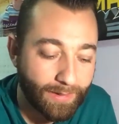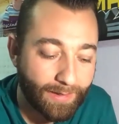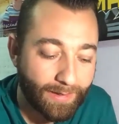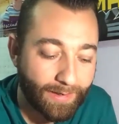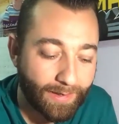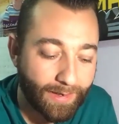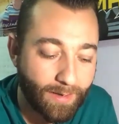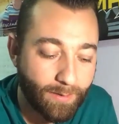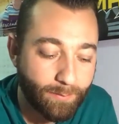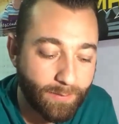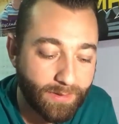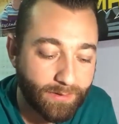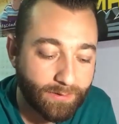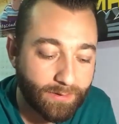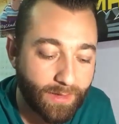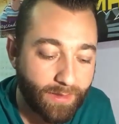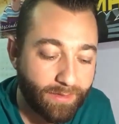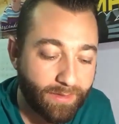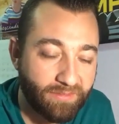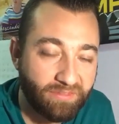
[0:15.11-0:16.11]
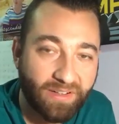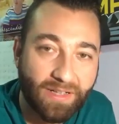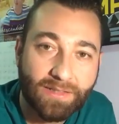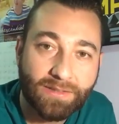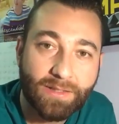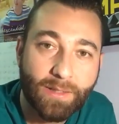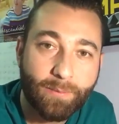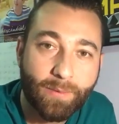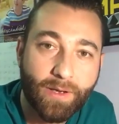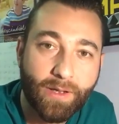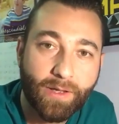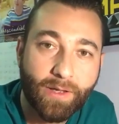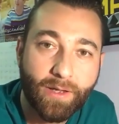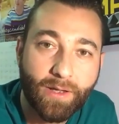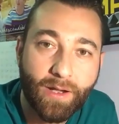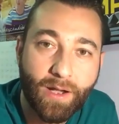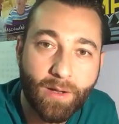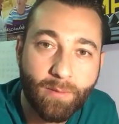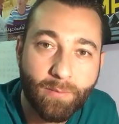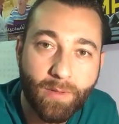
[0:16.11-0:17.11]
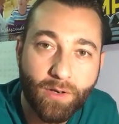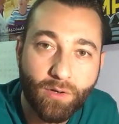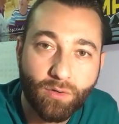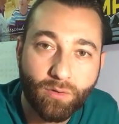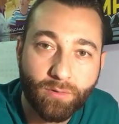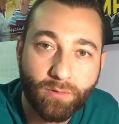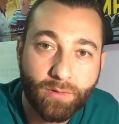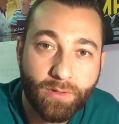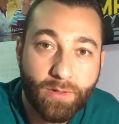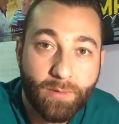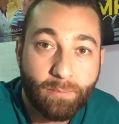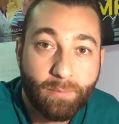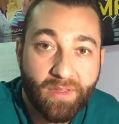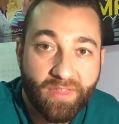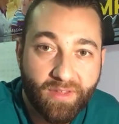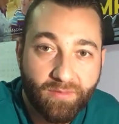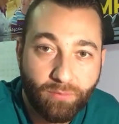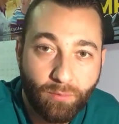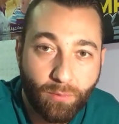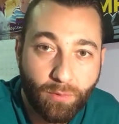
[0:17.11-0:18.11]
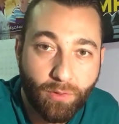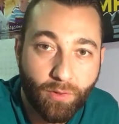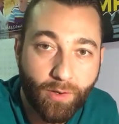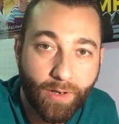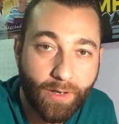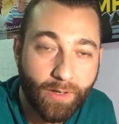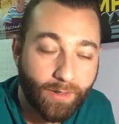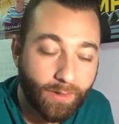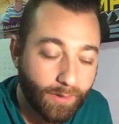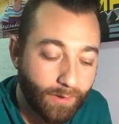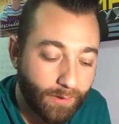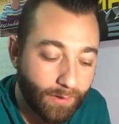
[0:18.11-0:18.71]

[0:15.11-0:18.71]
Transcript: realmente hace falta para que Gran Hermano empiece a funcionar.